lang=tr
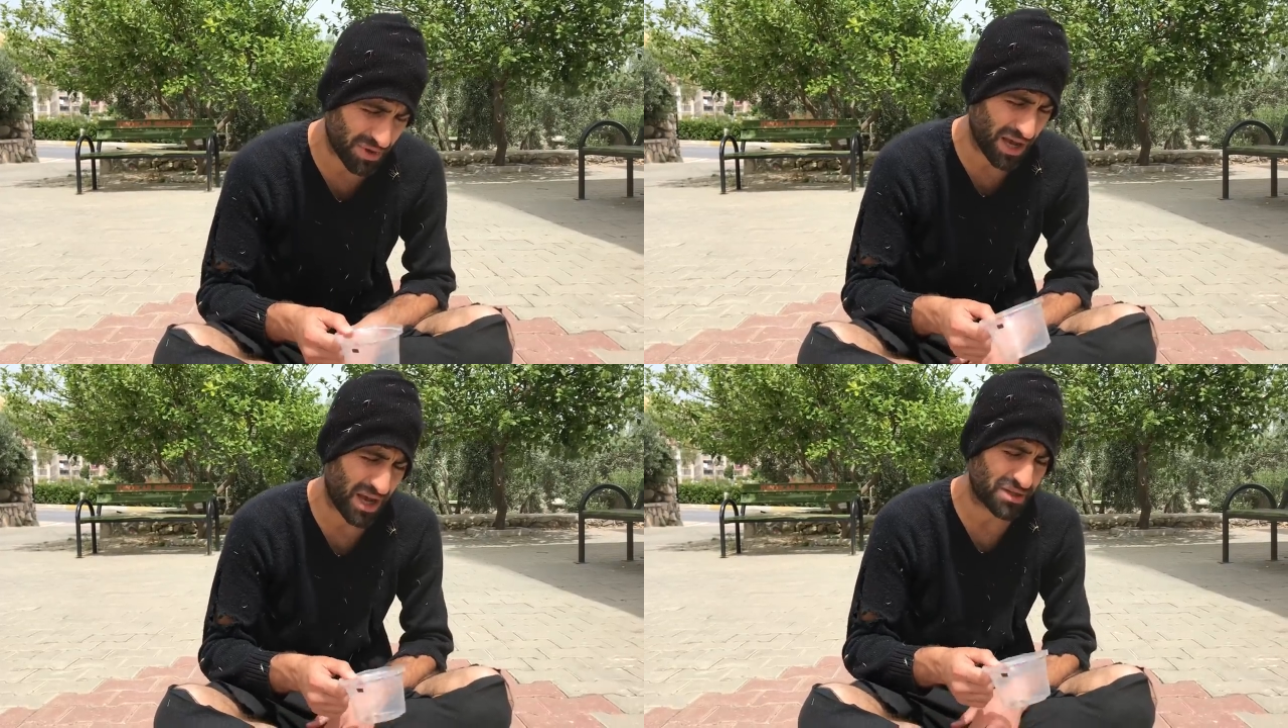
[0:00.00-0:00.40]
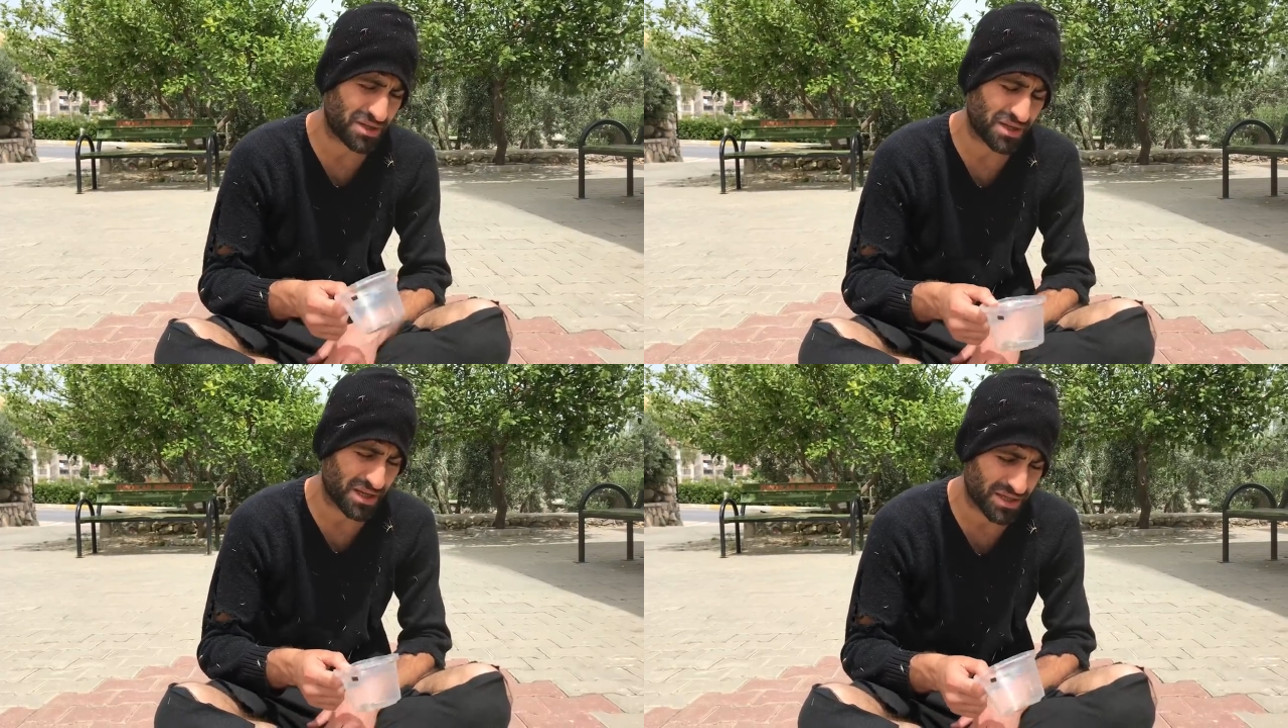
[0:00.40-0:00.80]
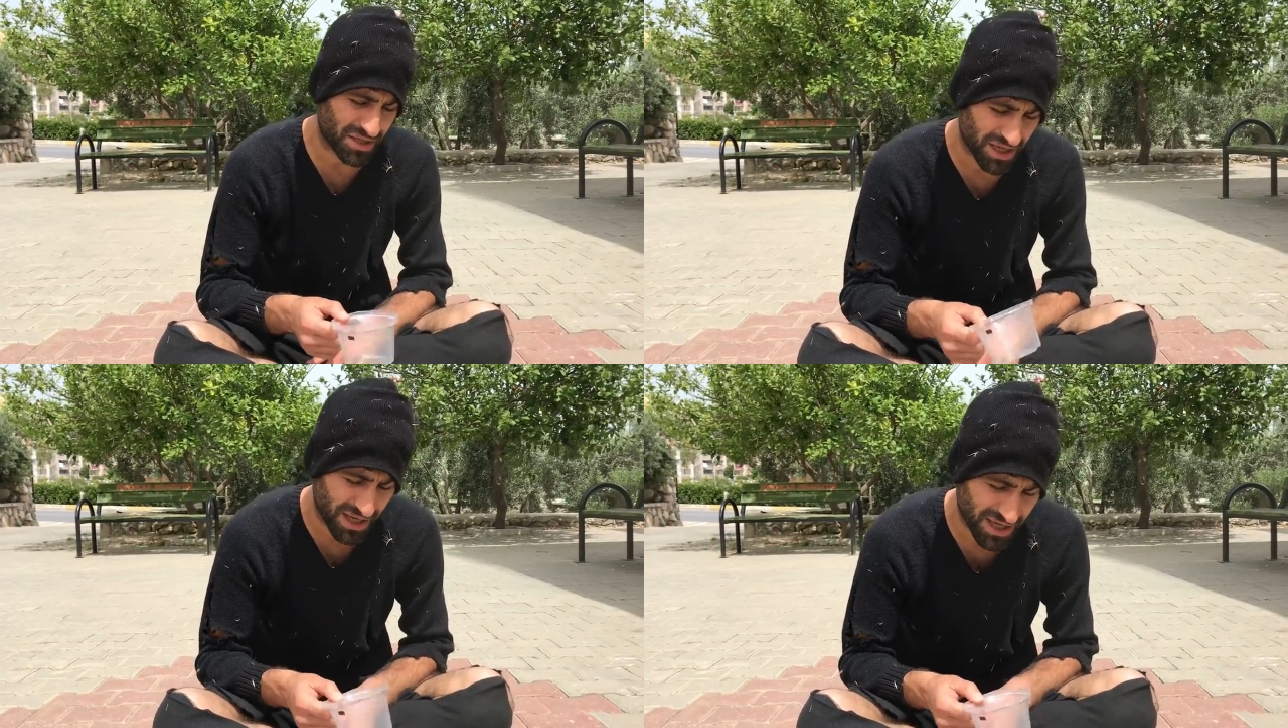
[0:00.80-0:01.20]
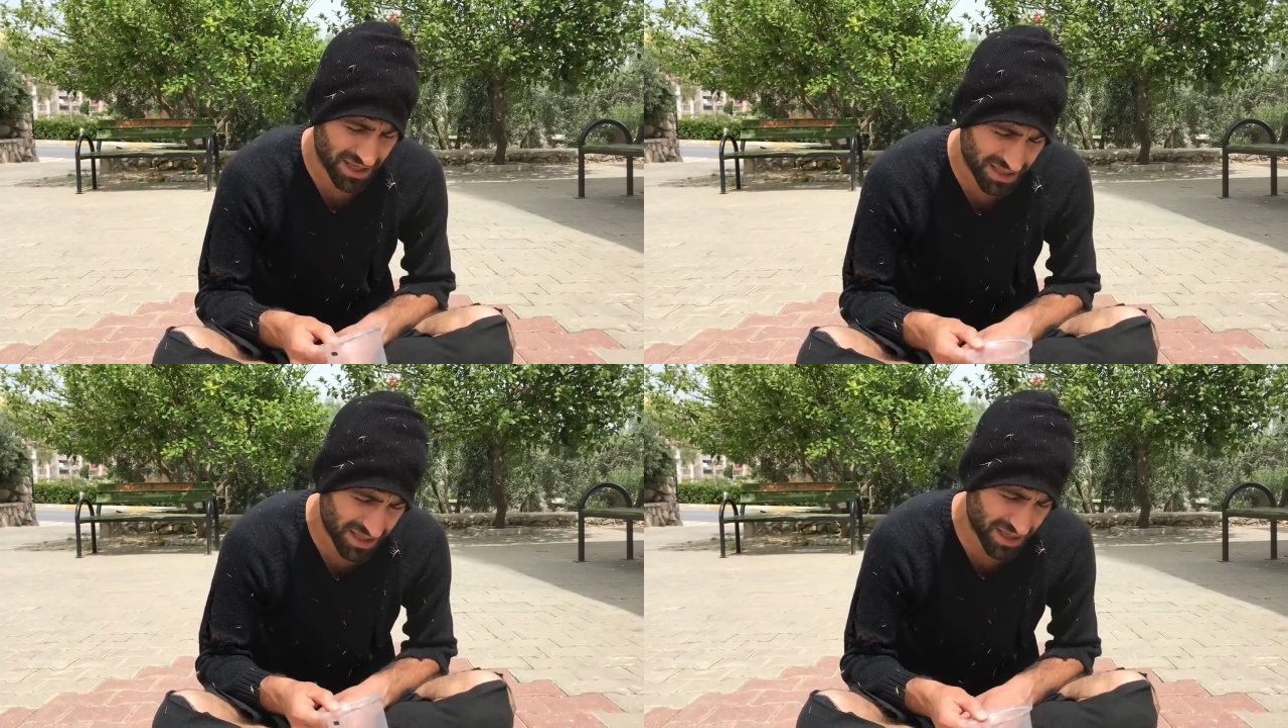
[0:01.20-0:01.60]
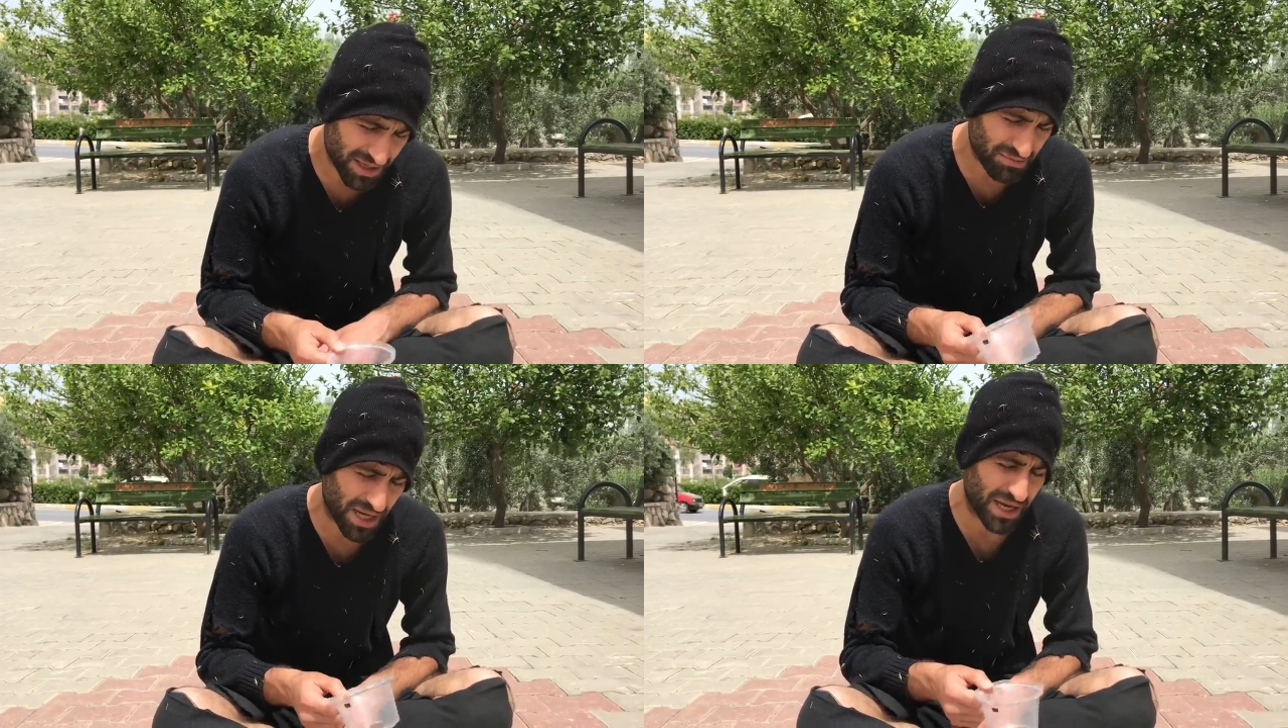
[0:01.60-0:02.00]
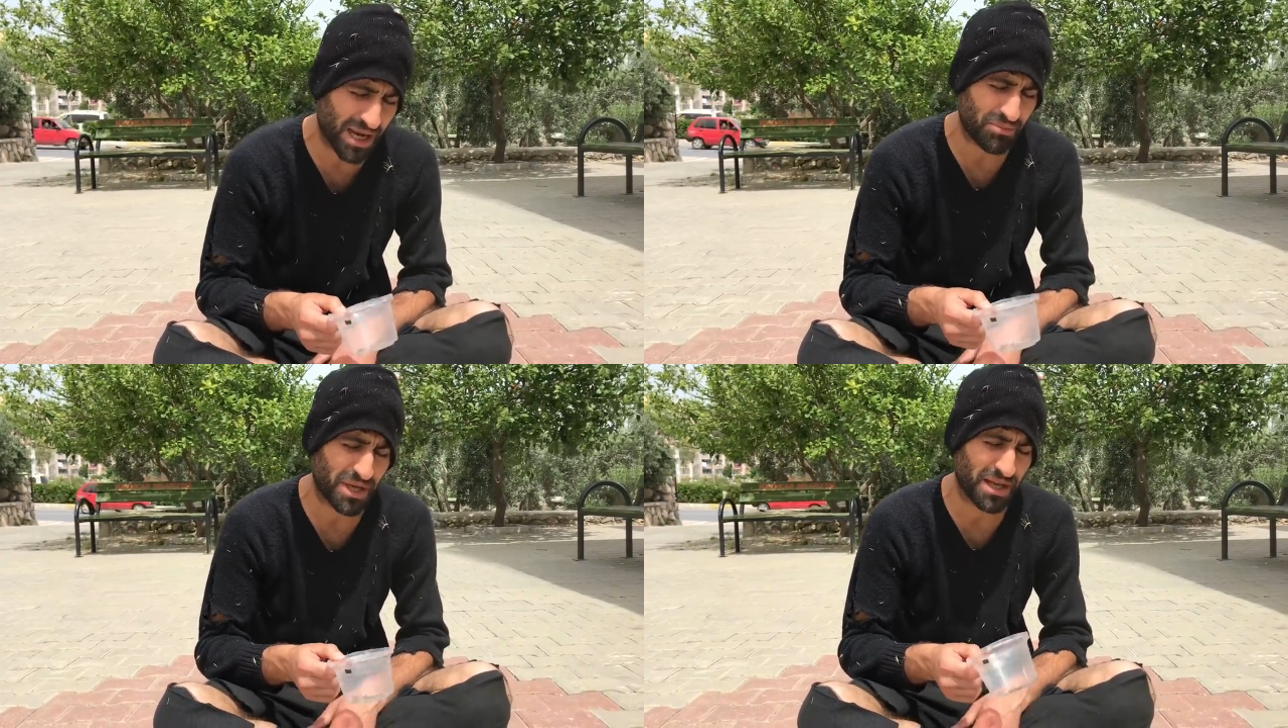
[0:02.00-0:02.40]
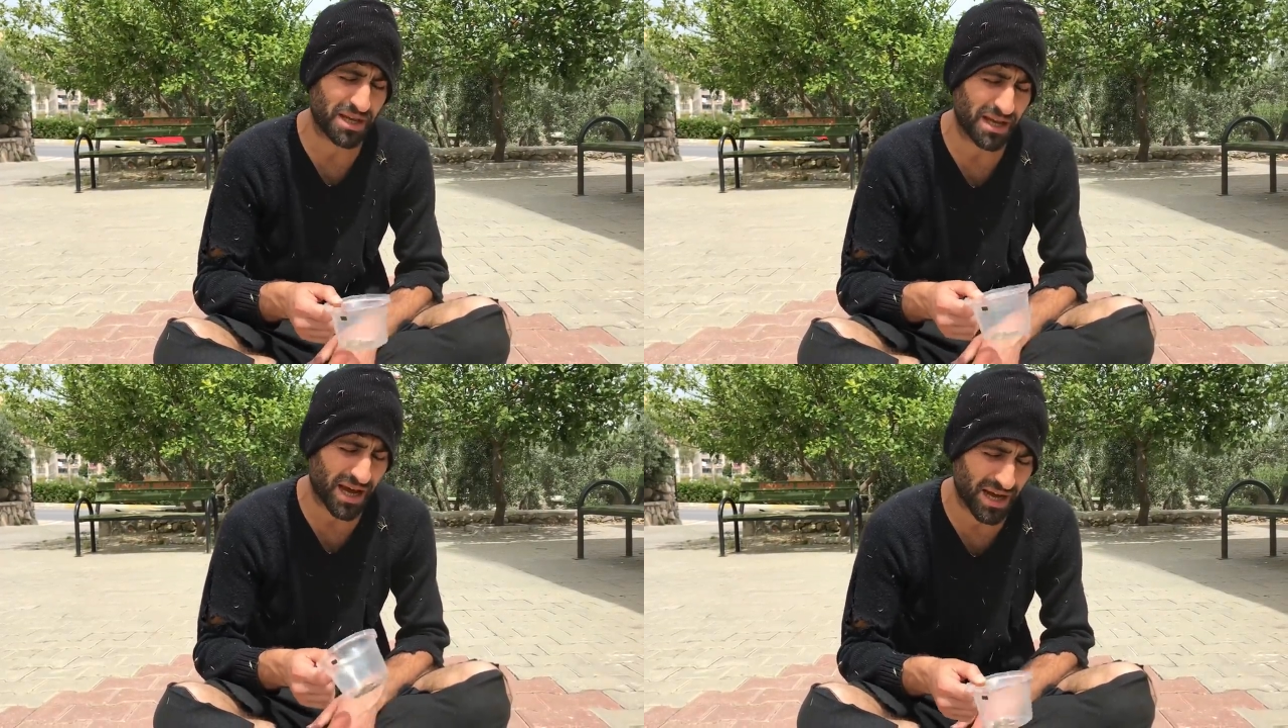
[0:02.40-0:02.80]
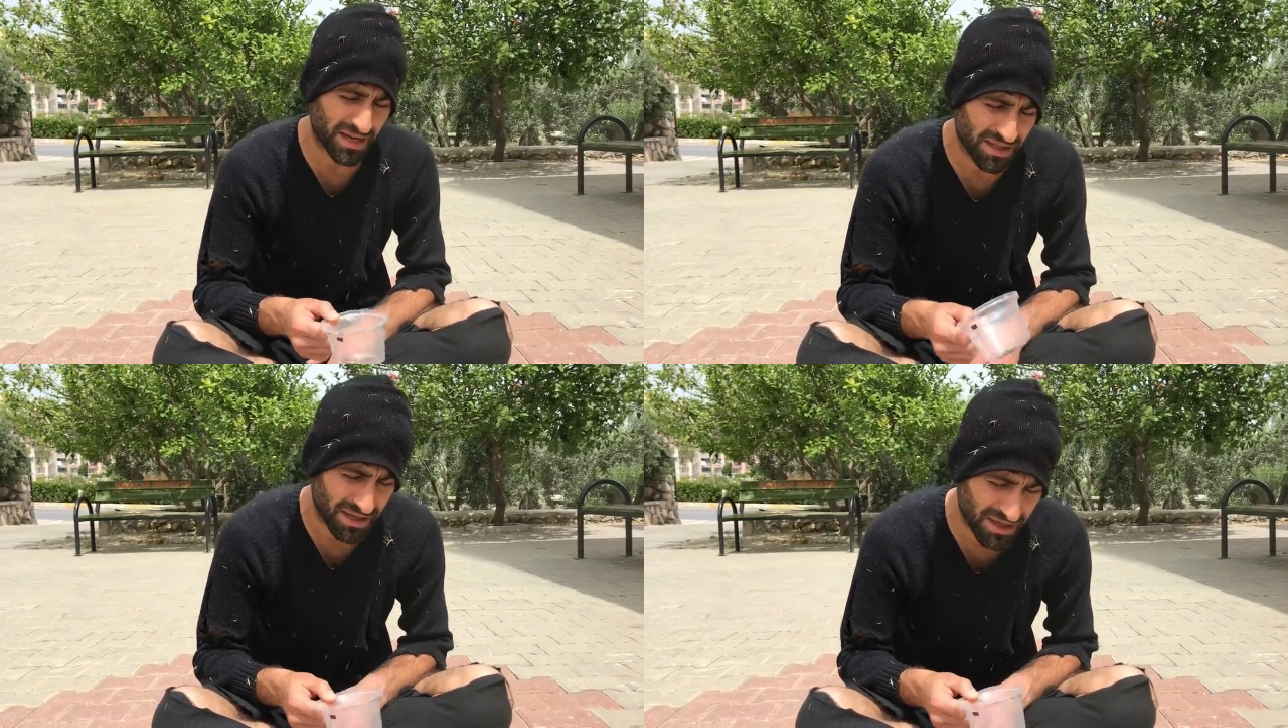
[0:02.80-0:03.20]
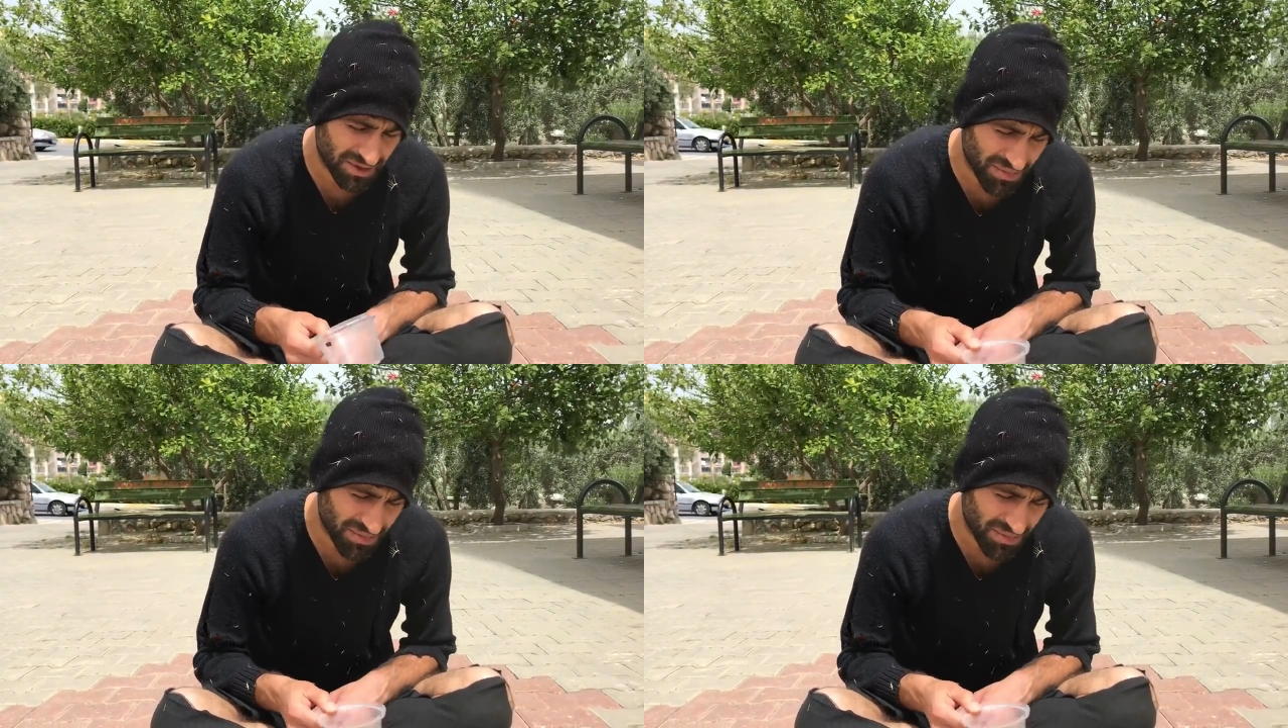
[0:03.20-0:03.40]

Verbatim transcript: başı için bana bir yardım